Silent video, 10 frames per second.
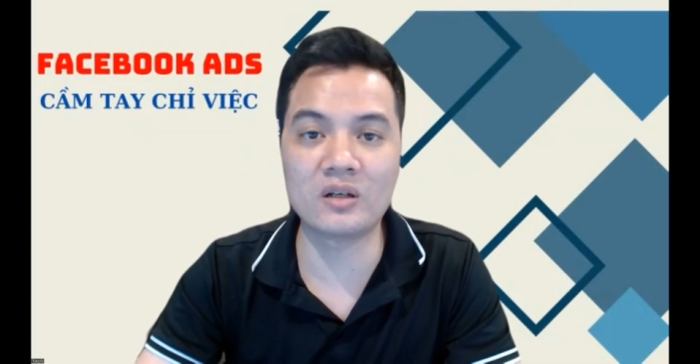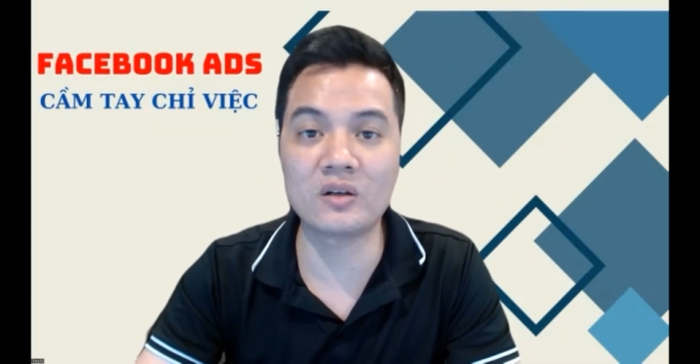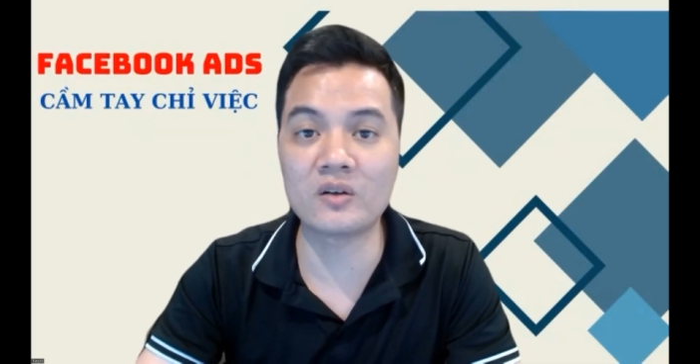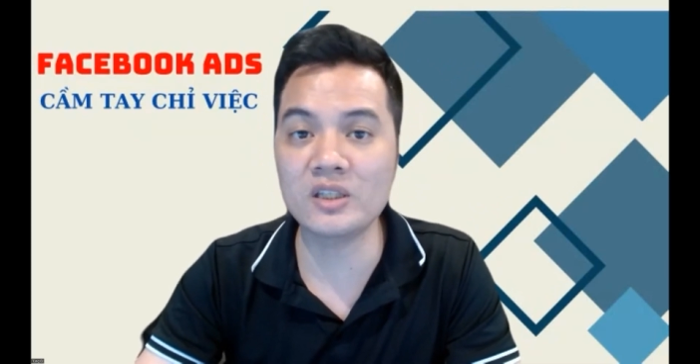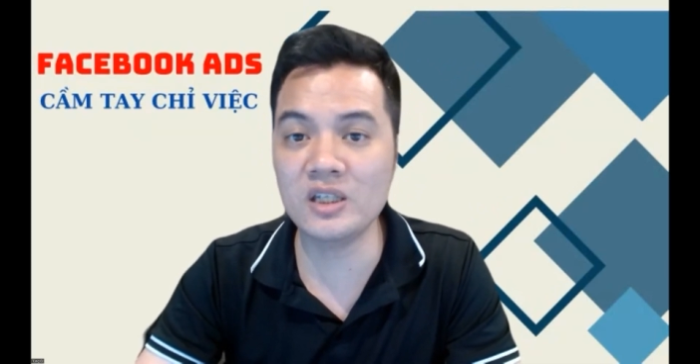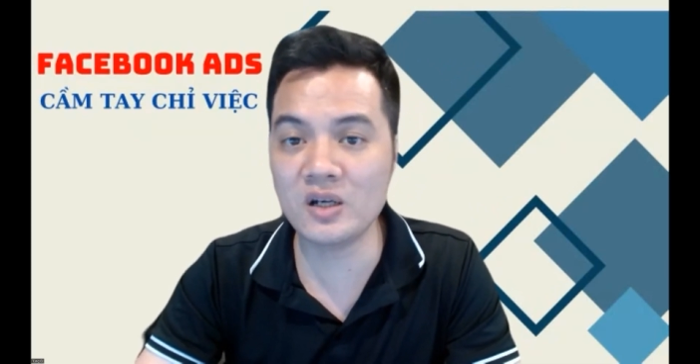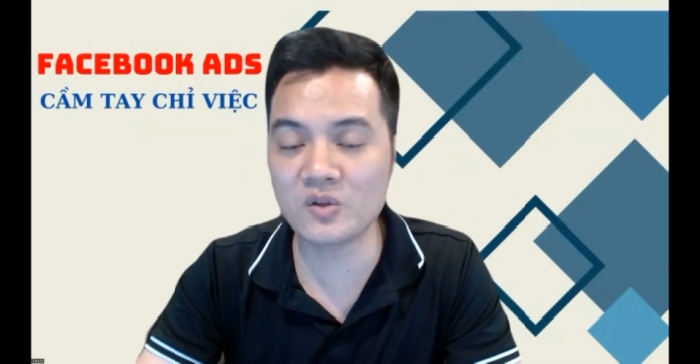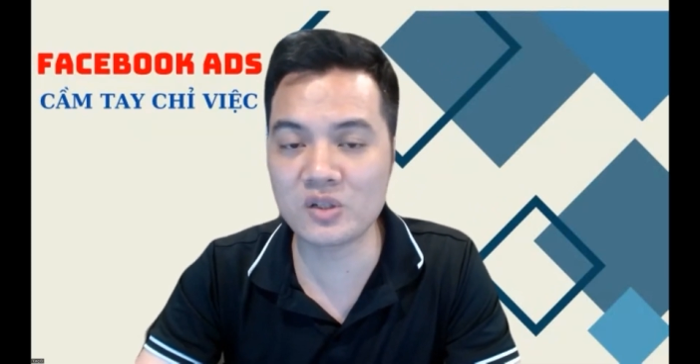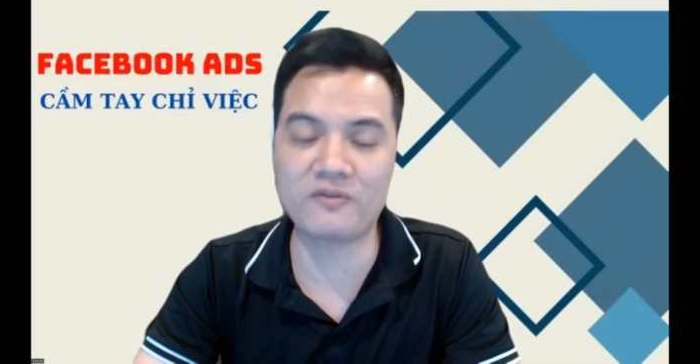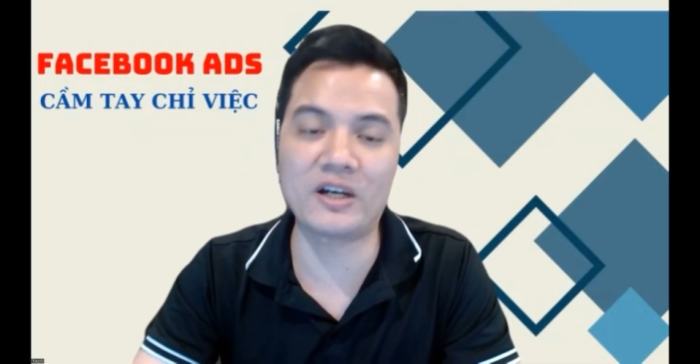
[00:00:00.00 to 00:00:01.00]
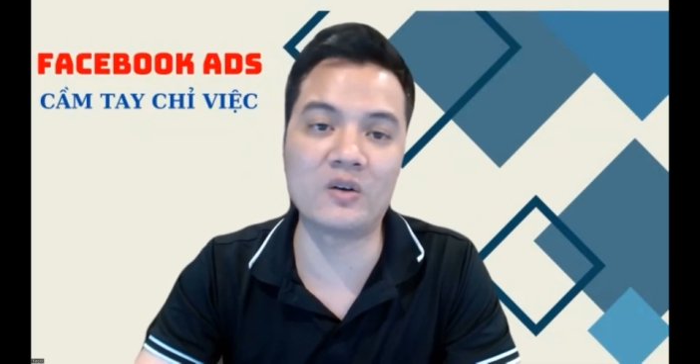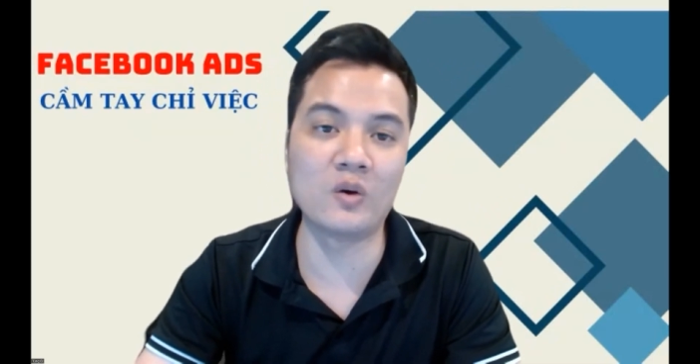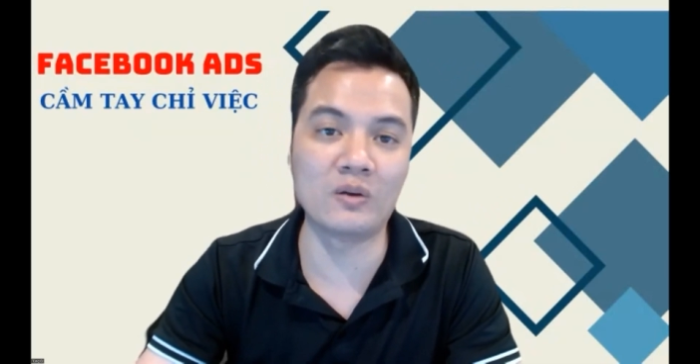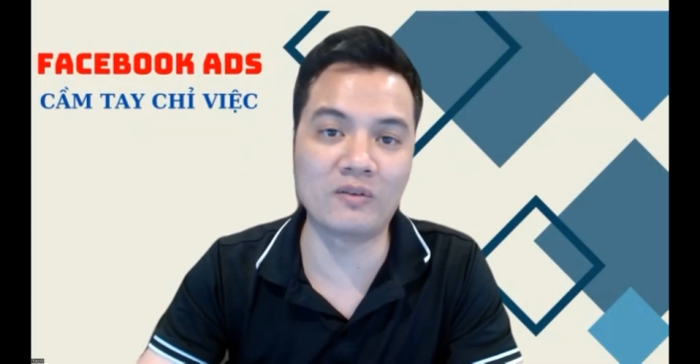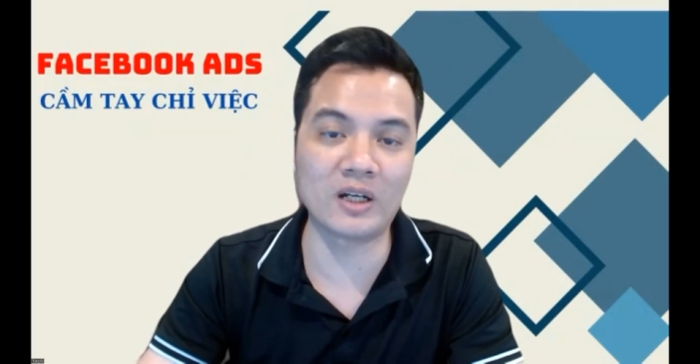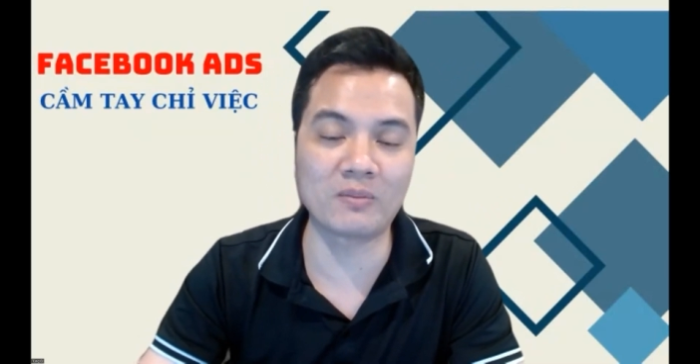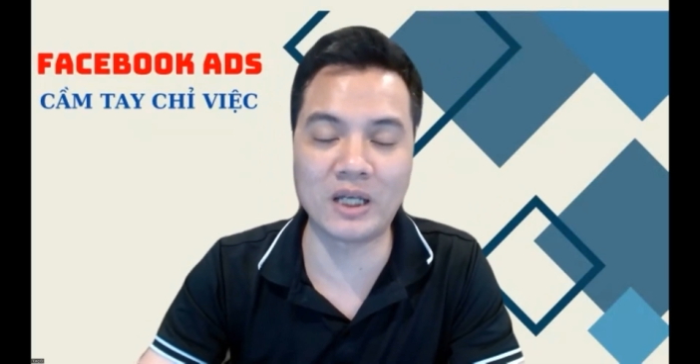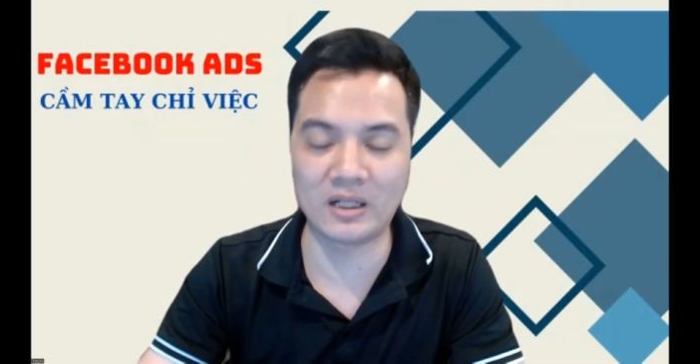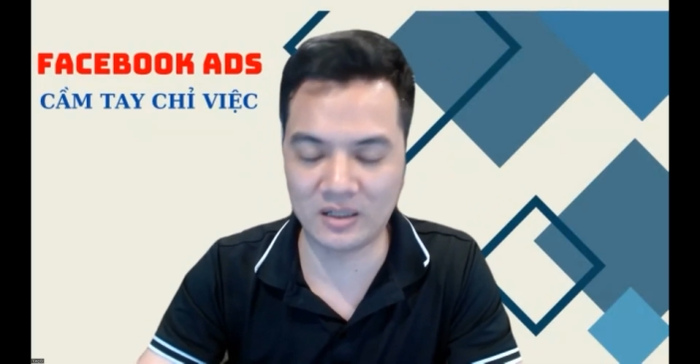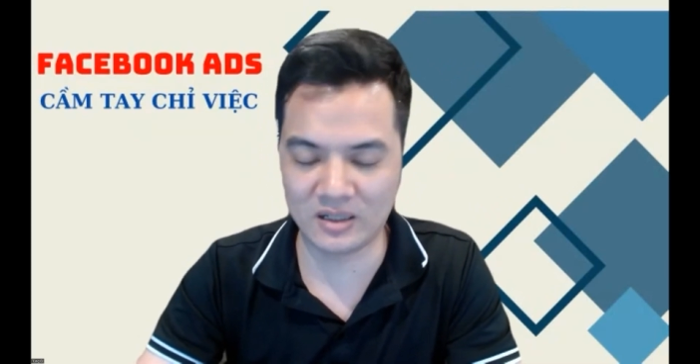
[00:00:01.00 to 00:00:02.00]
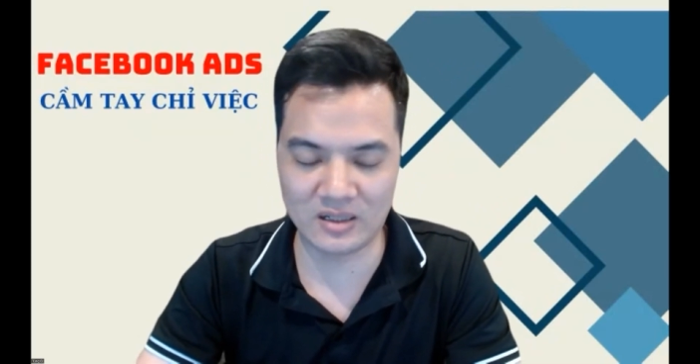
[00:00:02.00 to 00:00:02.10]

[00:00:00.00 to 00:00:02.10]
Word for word: nó có nhiều sự phản hồi, và đặc biệt